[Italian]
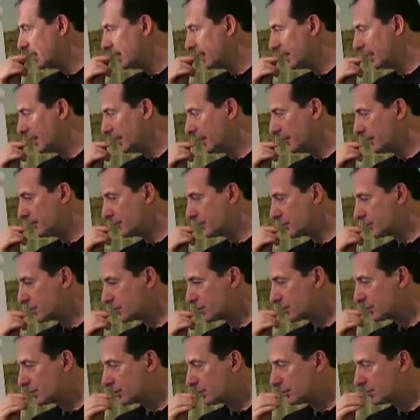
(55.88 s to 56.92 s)
Eh,
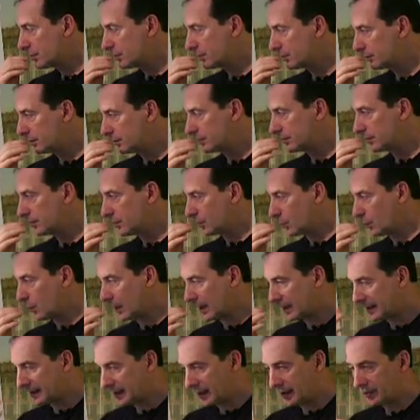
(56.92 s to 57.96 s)

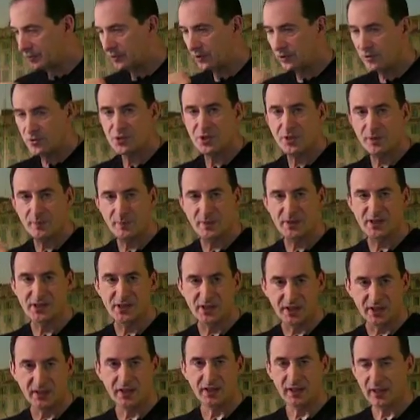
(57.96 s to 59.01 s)
guardando i nostri
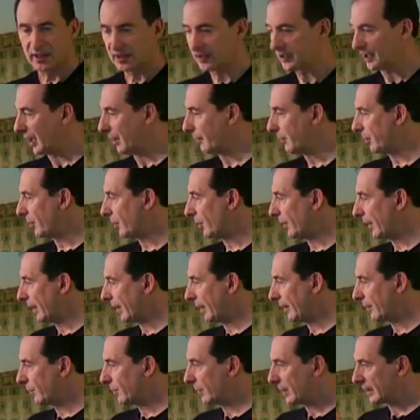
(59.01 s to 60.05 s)
pazienti nel tempo
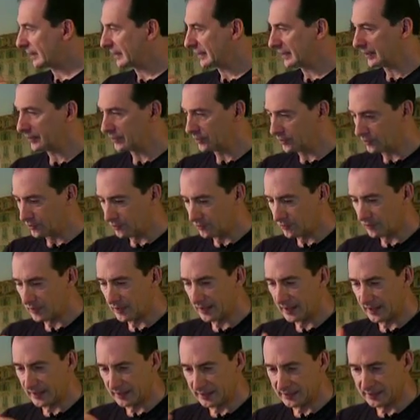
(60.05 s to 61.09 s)
e
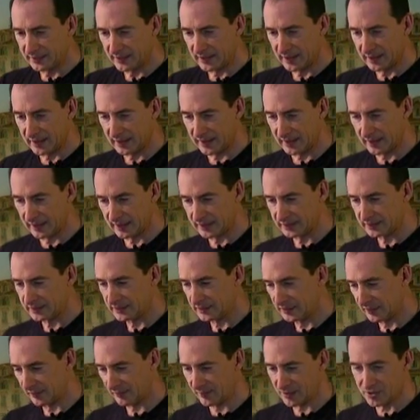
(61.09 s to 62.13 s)
guardandole andare
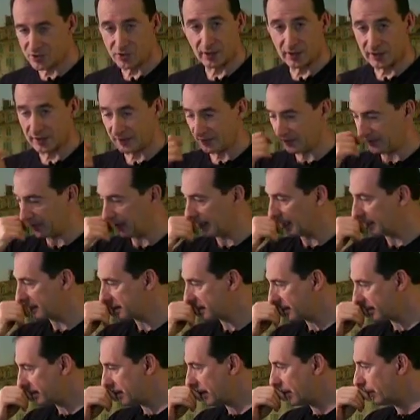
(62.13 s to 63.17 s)
attraverso la
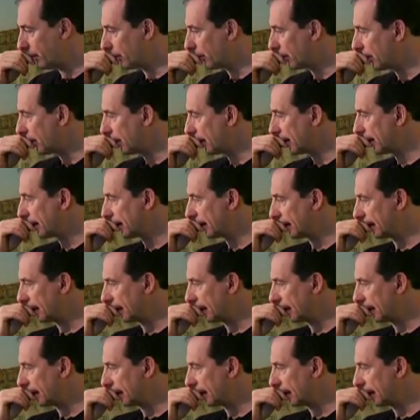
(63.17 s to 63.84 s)
gravidanza, abbiamo eh,